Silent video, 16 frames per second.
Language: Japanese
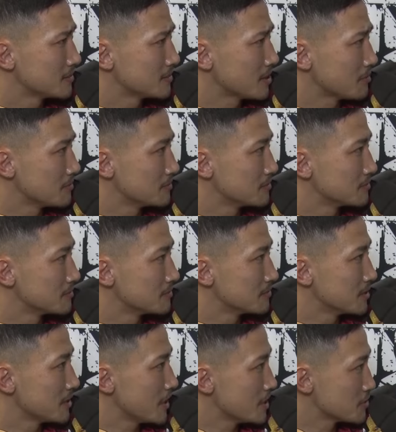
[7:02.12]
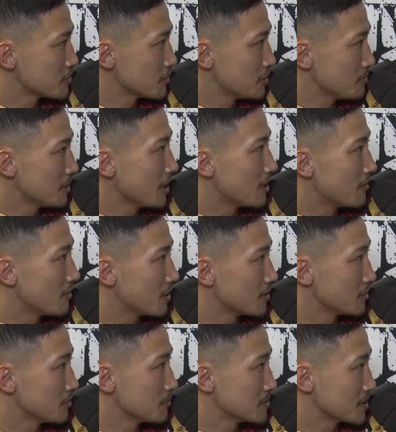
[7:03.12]
多分映像で見たら分か
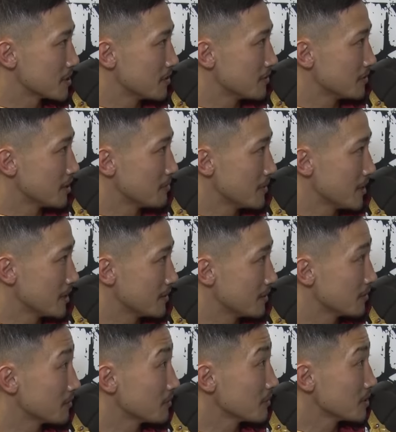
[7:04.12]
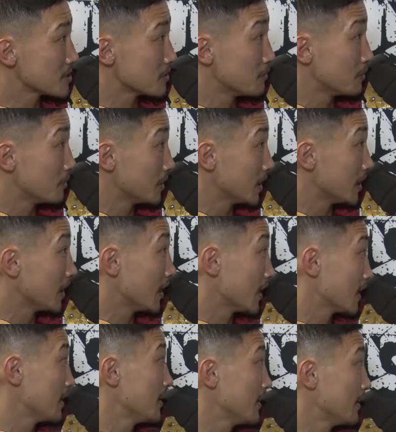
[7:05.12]
ると思うんですけど多分やってることはそのまま出た
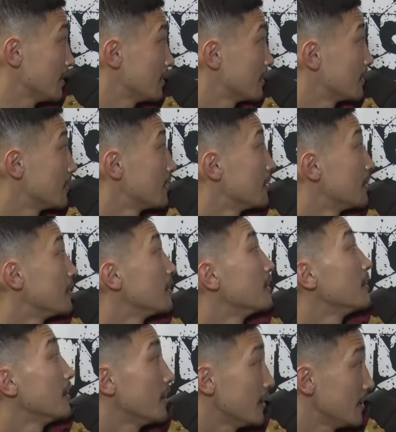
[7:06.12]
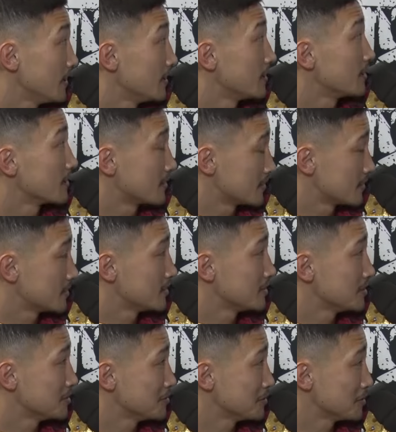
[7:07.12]
だけではい
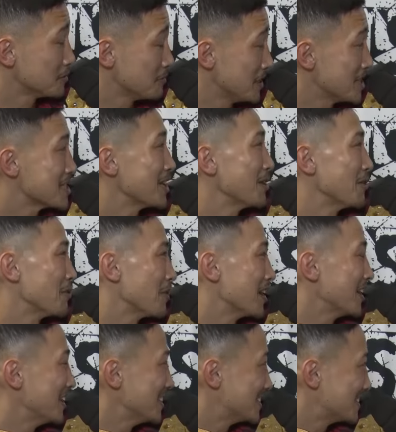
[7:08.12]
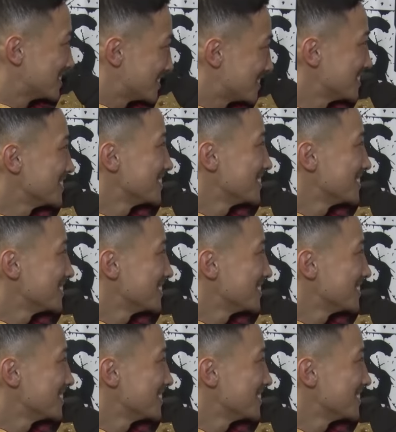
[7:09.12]
本当皆さんのおかげです